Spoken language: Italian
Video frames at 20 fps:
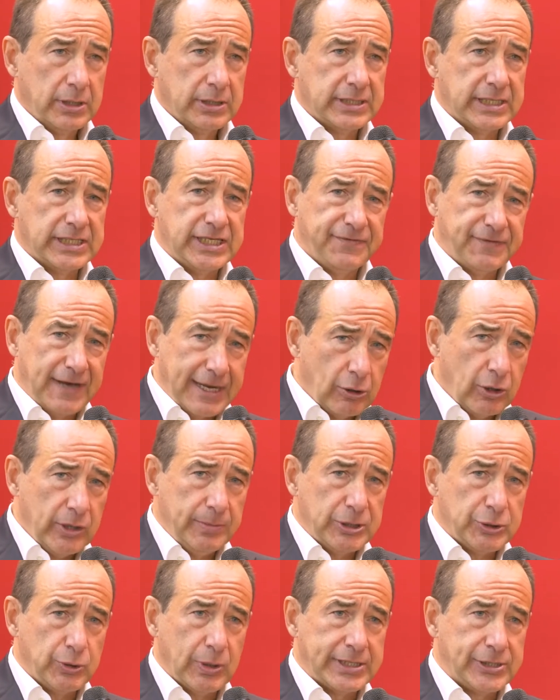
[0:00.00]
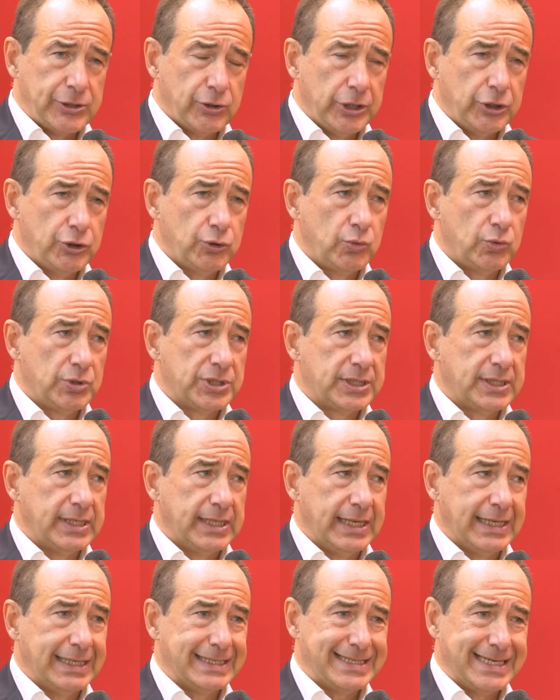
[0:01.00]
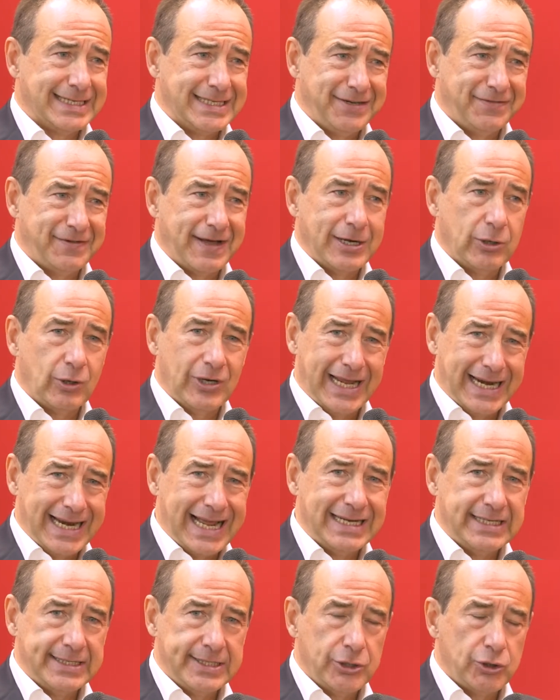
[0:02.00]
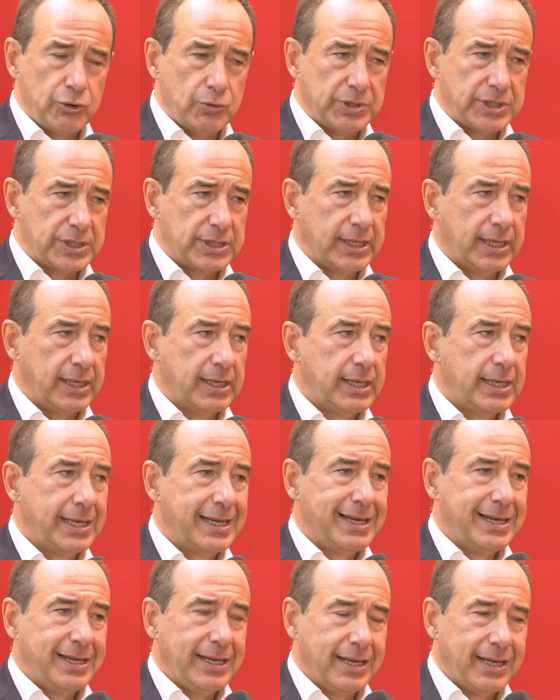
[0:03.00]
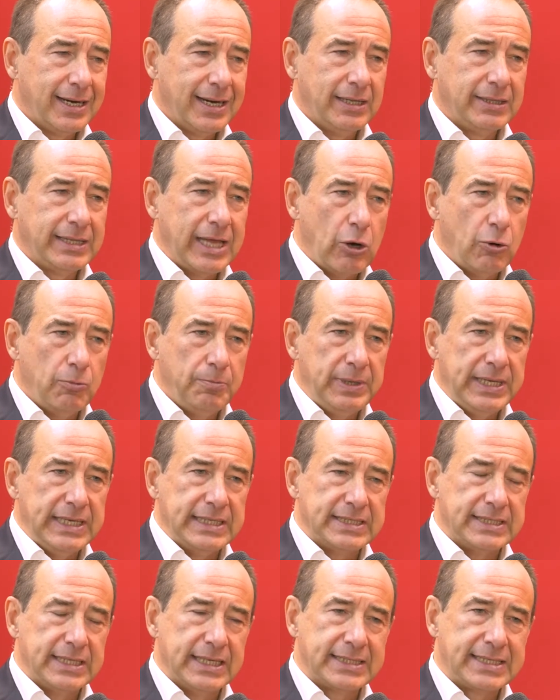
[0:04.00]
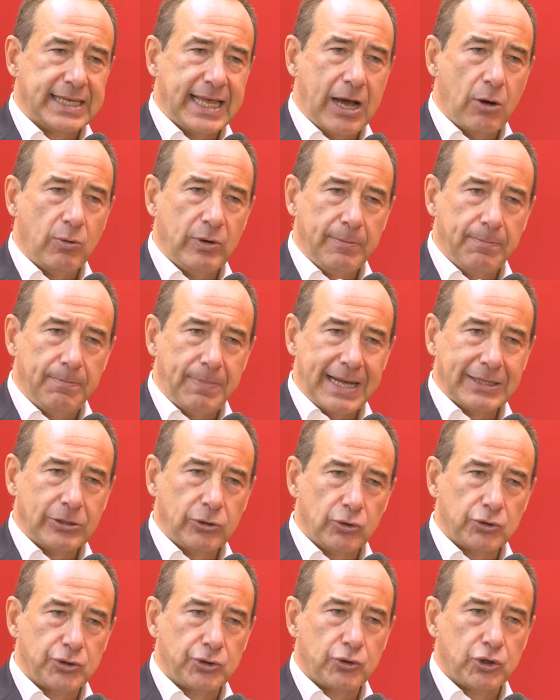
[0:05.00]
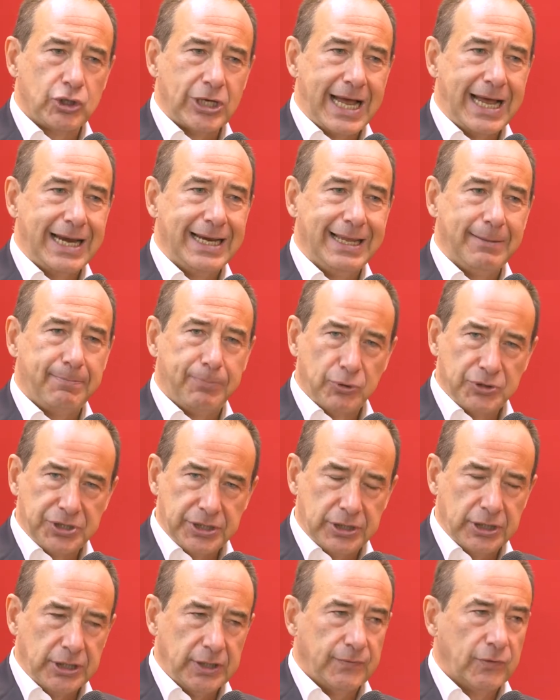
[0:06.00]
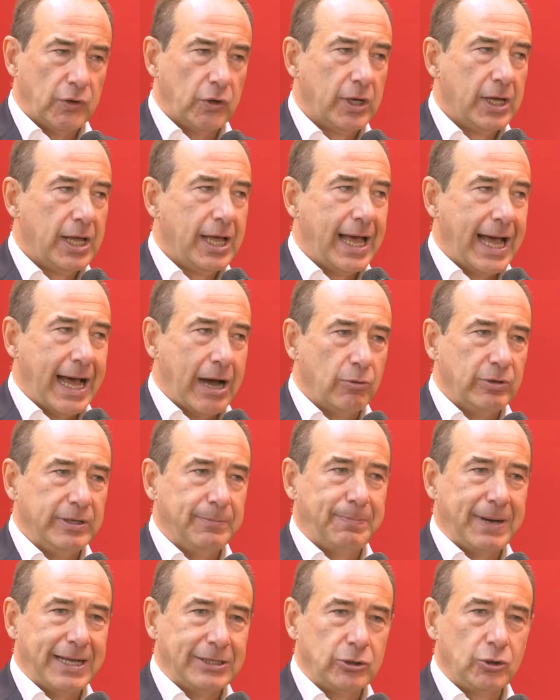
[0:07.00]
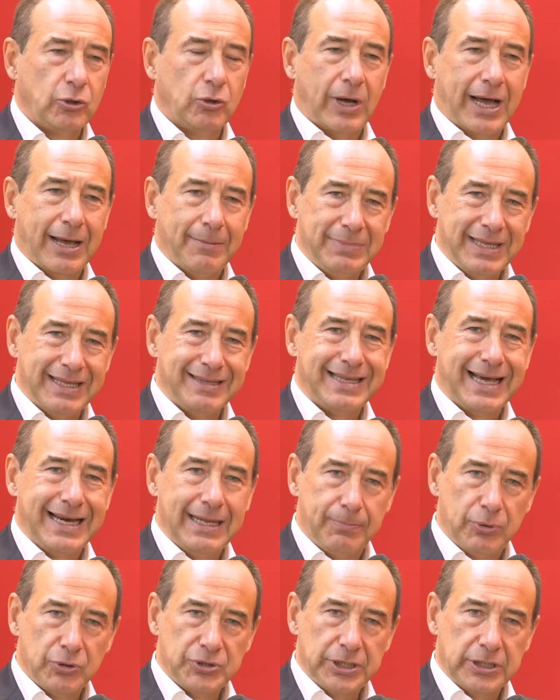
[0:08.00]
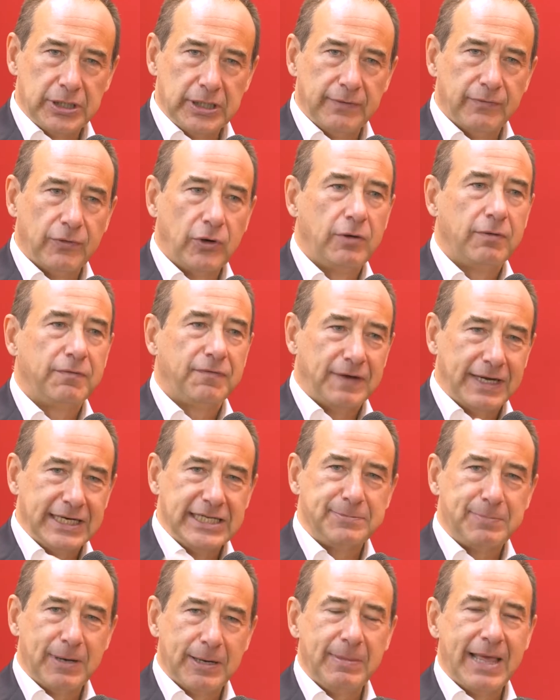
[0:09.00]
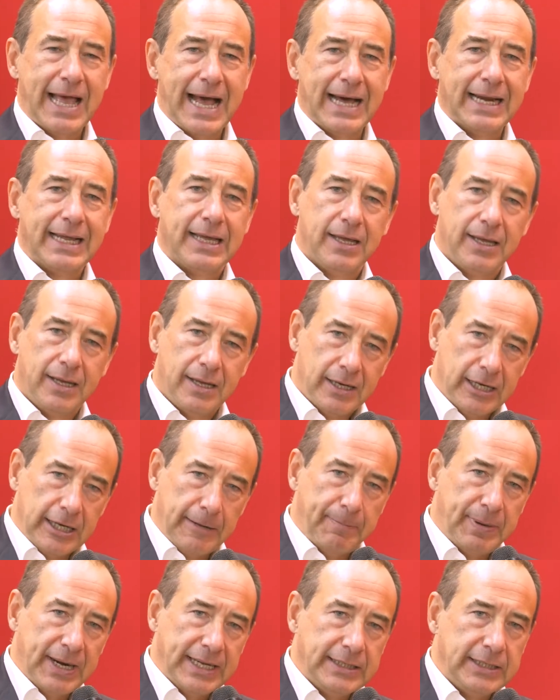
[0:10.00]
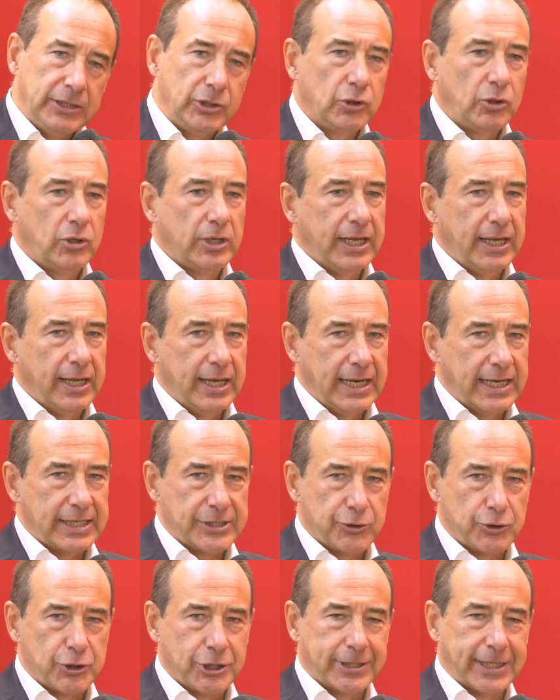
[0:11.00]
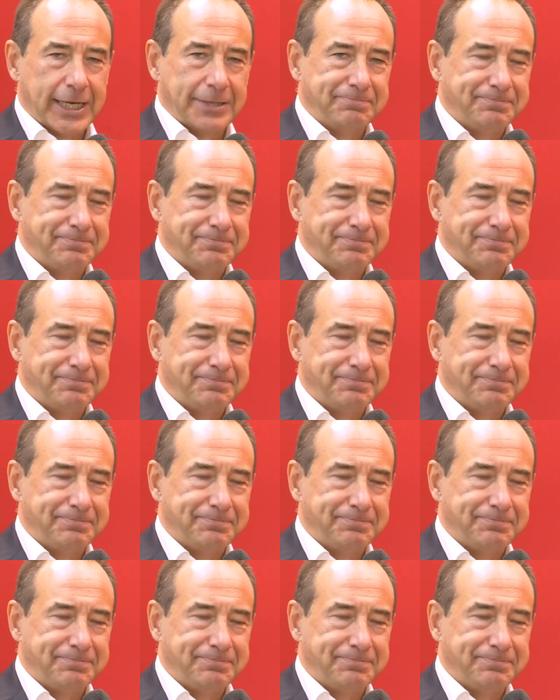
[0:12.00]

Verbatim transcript: Se si fanno le misurazioni giuste, se si fanno le analisi giuste, in realtà un business che ha un impatto sociale positivo ha un impatto ambientale positivo, fa risparmiare l'imprenditore e la società.